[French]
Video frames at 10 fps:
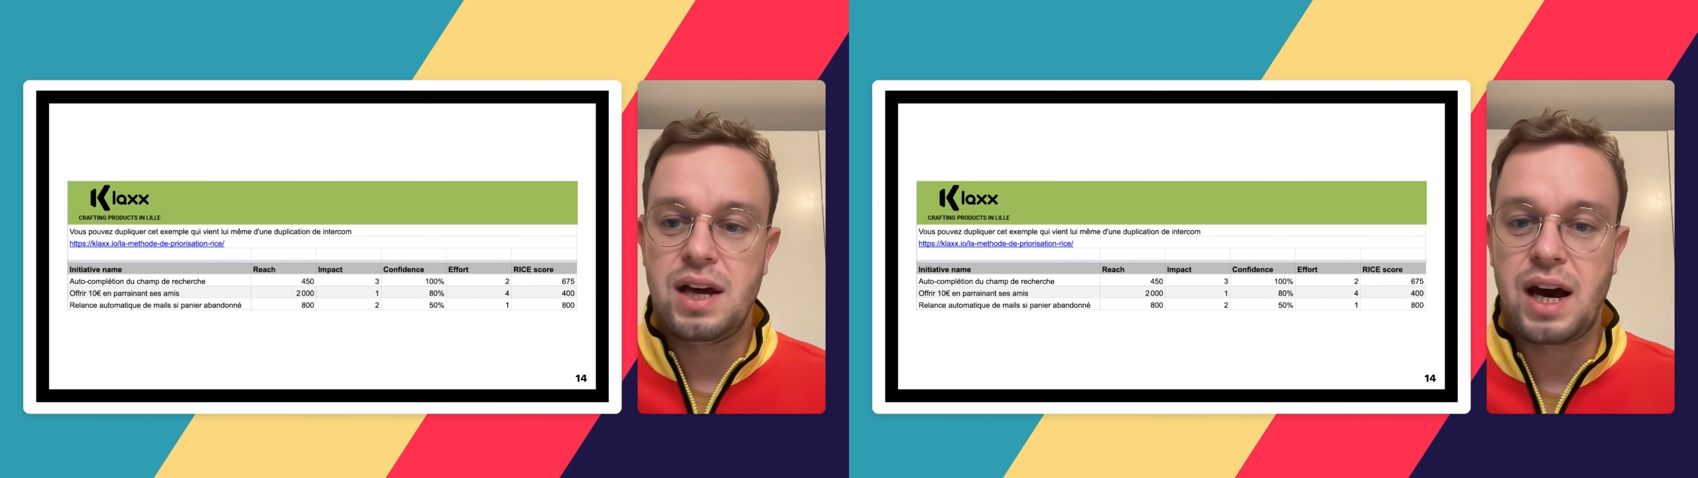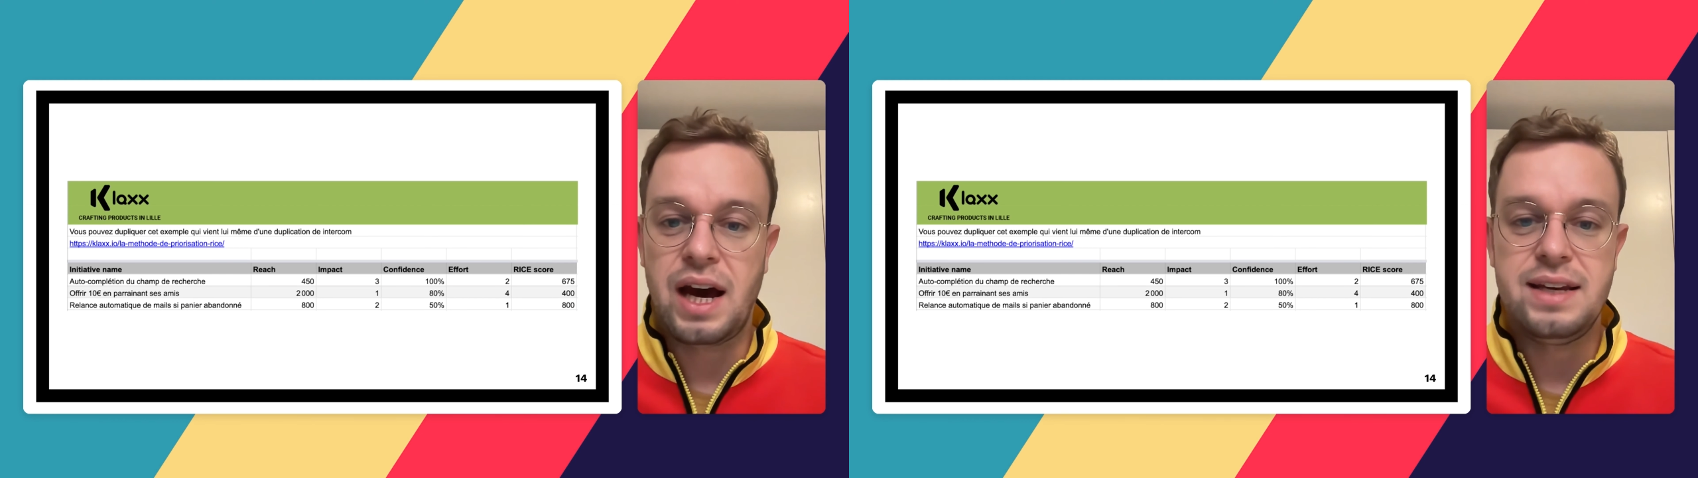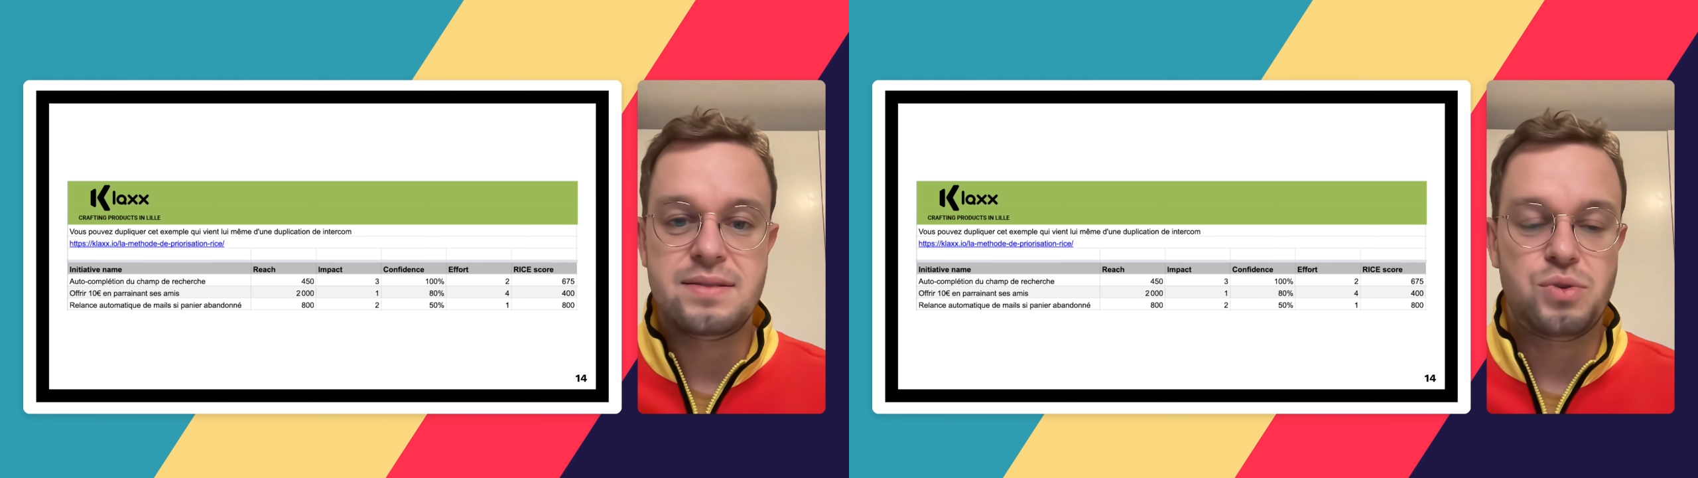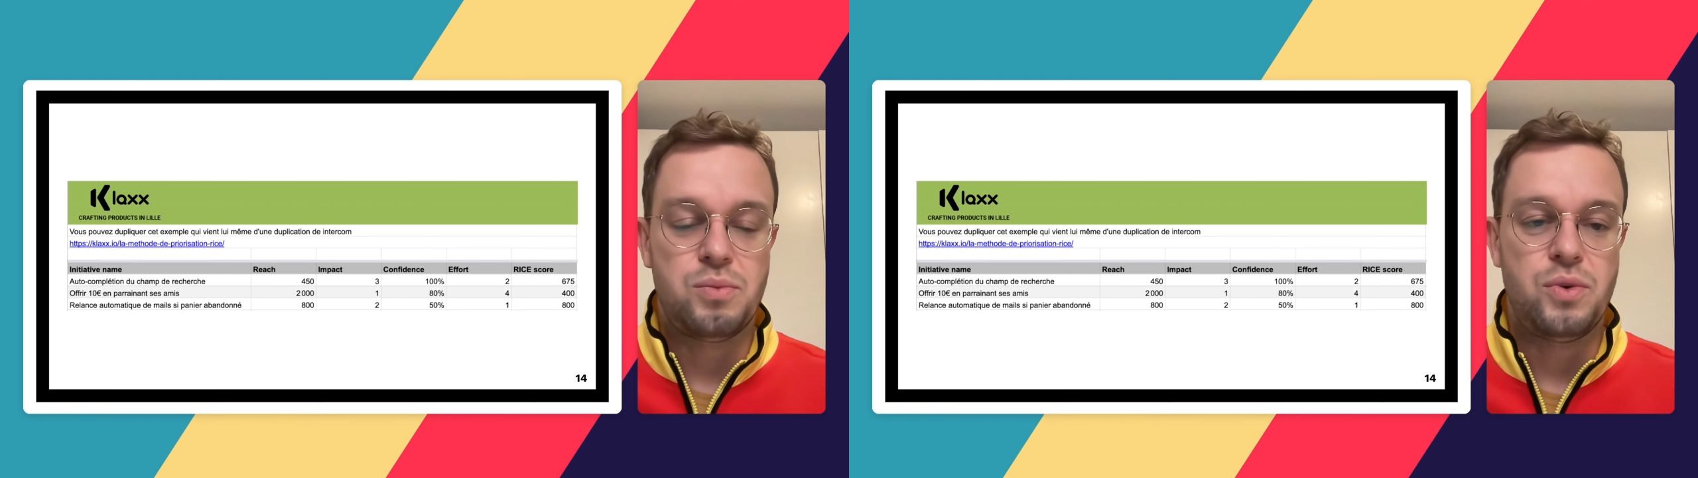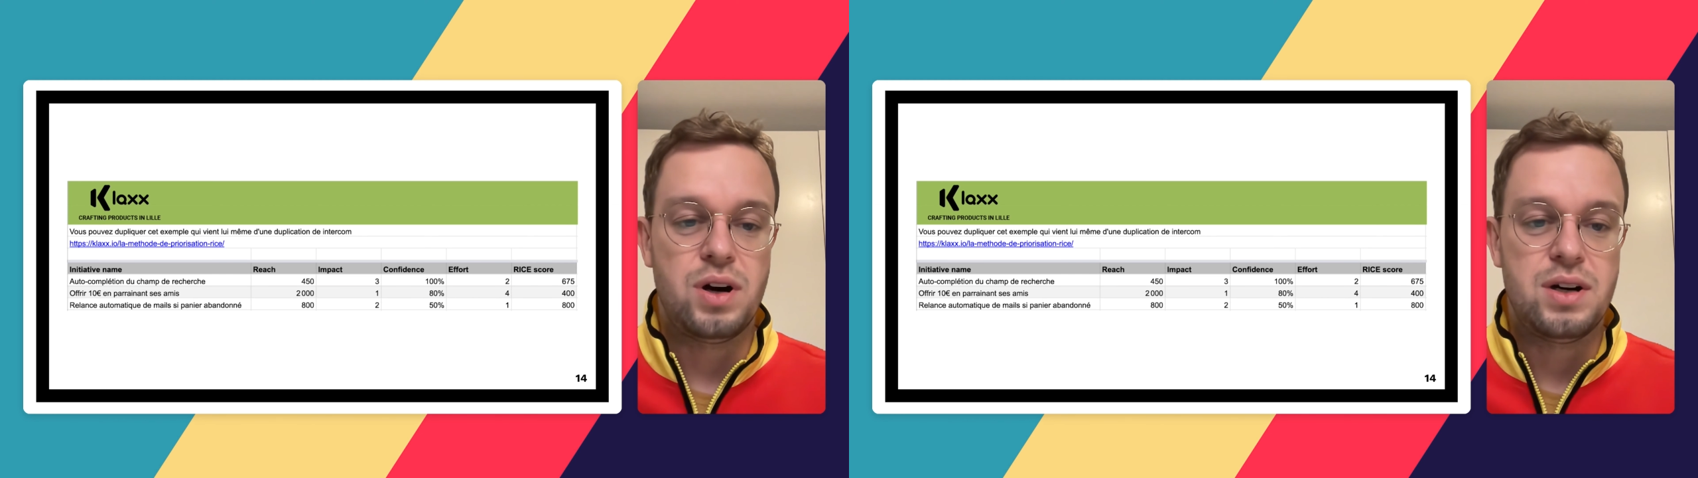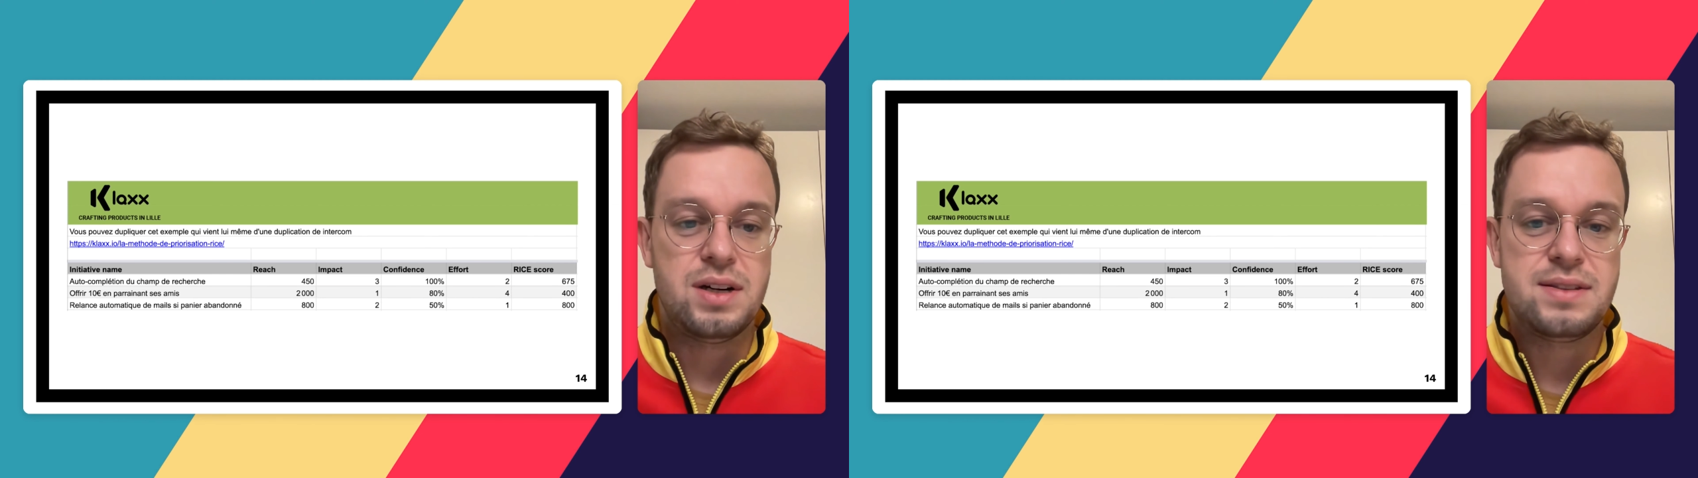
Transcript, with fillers: Rice, pour moi,